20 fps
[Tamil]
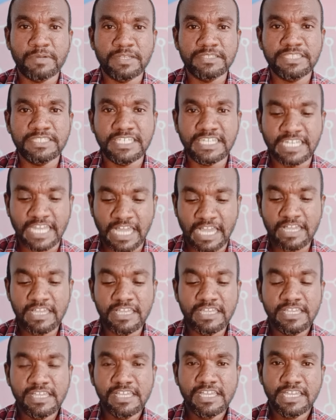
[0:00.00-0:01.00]
பார்த்தீங்கன்னா
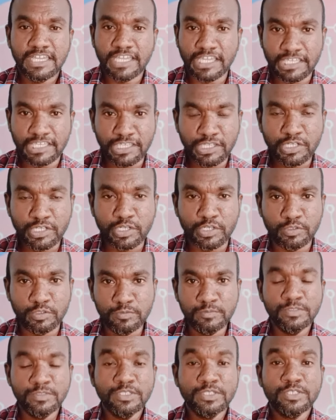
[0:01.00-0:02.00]

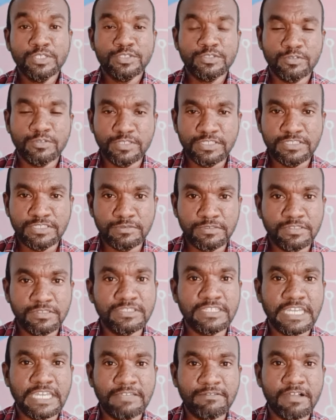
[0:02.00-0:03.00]
இருக்கணும் ஸோ இது
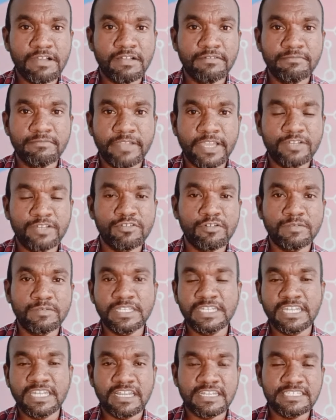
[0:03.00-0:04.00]
இன்னும் தெளிவாக வேணும்
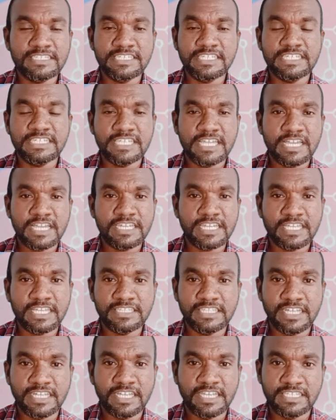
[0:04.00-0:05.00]
அப்படின்னு நினச்சிங்கன்னா நான்
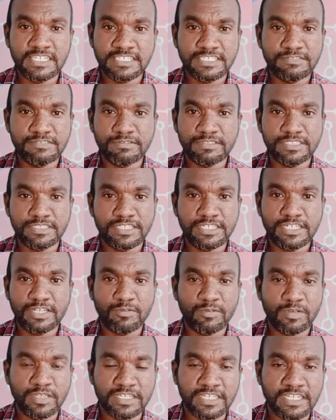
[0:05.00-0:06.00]
அந்த லிஸ்ட்டு வந்துட்டு நான்
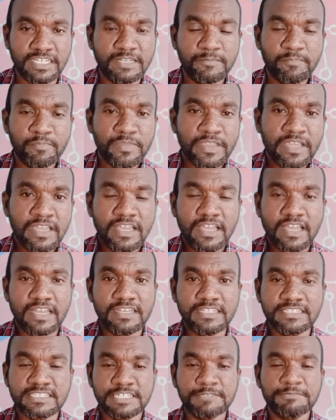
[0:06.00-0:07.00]
உங்களுக்கு
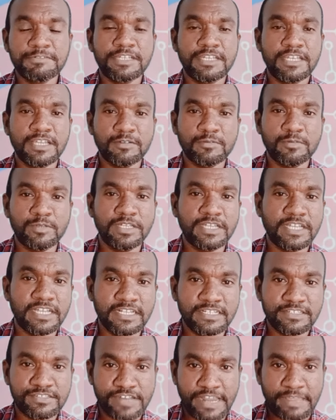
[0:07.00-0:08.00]
டிஸ்கிரிப்ஷனில் கொடுக்க
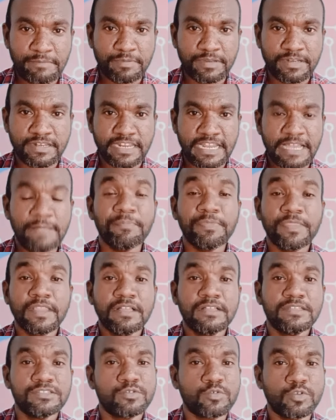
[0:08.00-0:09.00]
ட்ரை பண்ணுறேன்
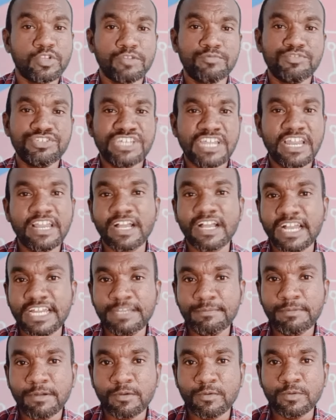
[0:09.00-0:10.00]
ஸோ கொடுக்க முடிஞ்சால் நான்
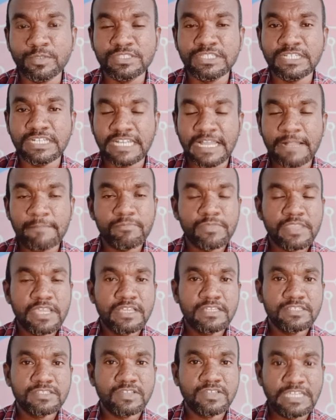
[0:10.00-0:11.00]
கண்டிப்பாக கொடுத்துட்றேன்
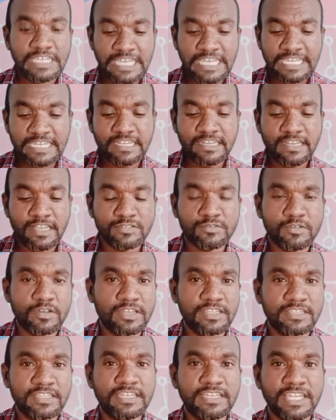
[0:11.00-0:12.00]
ஸோ இல்லைன்னா நான்
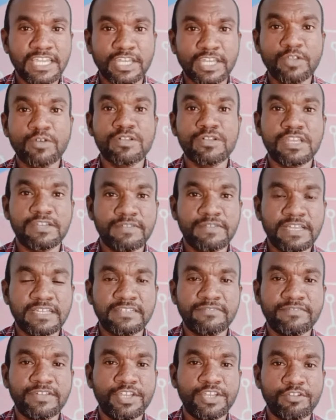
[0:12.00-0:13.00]
சொல்கிறத நீங்கள் இன்னொரு தடவை
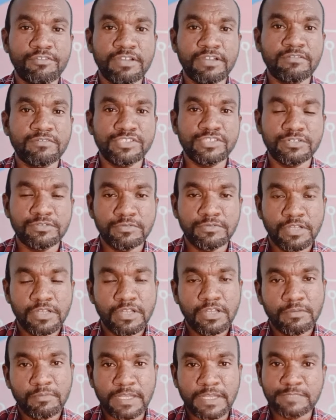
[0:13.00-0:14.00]
வீடியோவை கொஞ்சம்
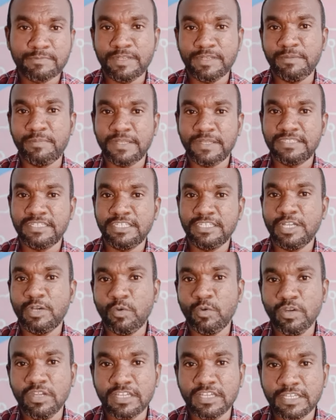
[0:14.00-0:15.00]
பாஸ் பண்ணி பார்த்தீங்கன்னா
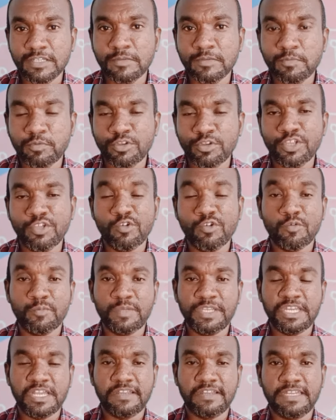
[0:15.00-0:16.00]
உங்களுக்கு புரியும்
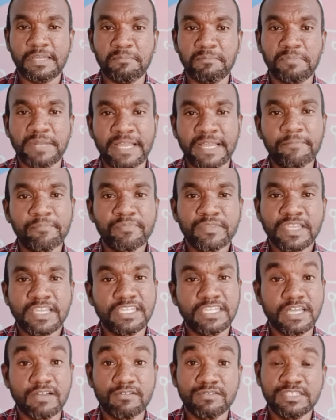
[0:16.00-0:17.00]
அப்படின்னு நான் நம்புகிறேன்
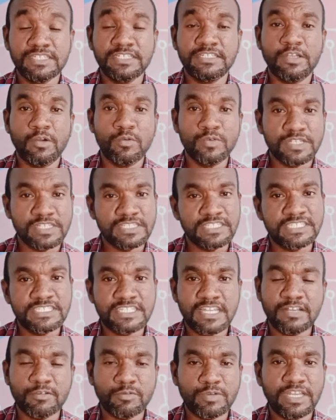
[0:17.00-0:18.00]
ஏதாவது டவுட்
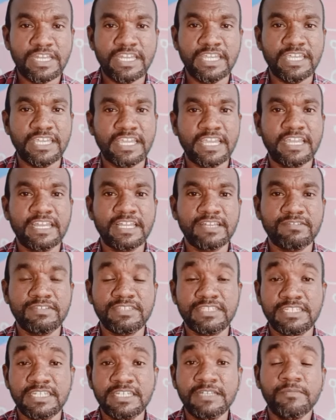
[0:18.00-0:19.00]
இருந்துச்சுன்னா கூட நீங்கள் எனக்கு
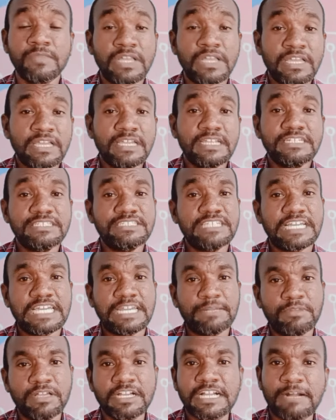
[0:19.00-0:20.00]
வந்துட்டு
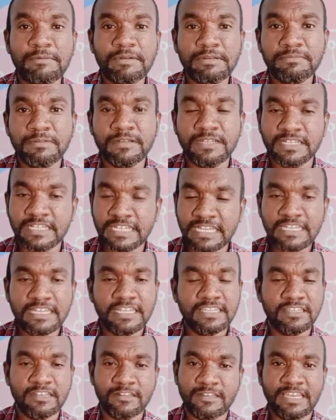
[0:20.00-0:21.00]
இன்ஸ்டாகிராமில் கமெண்ட் பண்ணுங்கள்
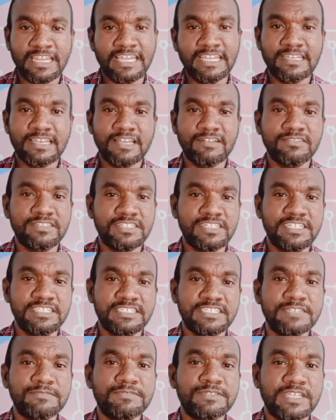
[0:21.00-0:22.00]
அதோட லிங்க்லாம் வந்து
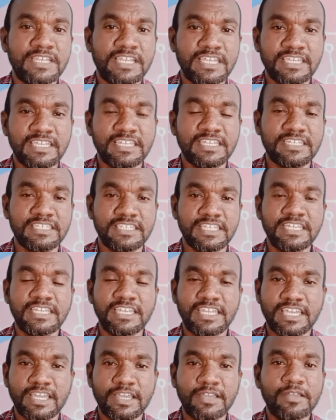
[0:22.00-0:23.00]
டிஸ்கிரிப்ஷனில் இருக்குது
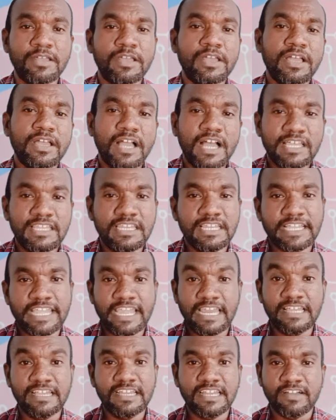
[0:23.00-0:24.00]
நீங்கள் அதில்
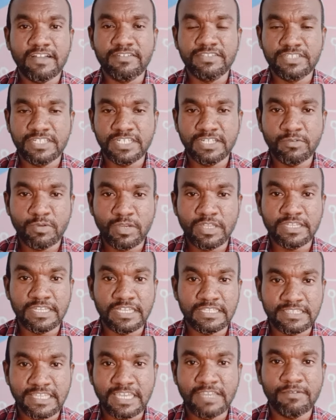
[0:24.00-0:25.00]
கேளுங்கள் நான் வந்துட்டு உங்களுக்கு
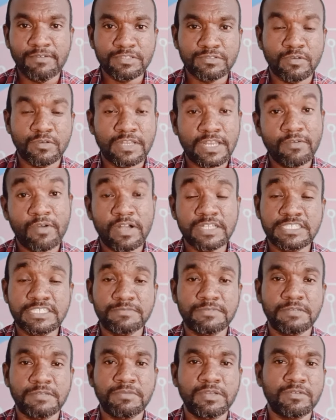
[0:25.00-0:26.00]
நான் தெளிவாக சொல்கிறேன்
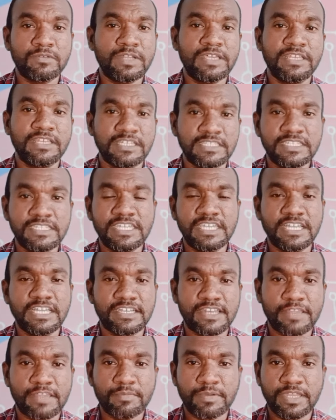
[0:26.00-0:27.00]
வாட்ஸ்அப் நம்பர் கூட இருக்குது நீங்கள்
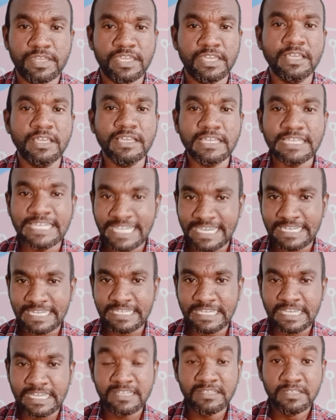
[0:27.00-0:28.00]
ட்ரை பண்ணி கேளுங்க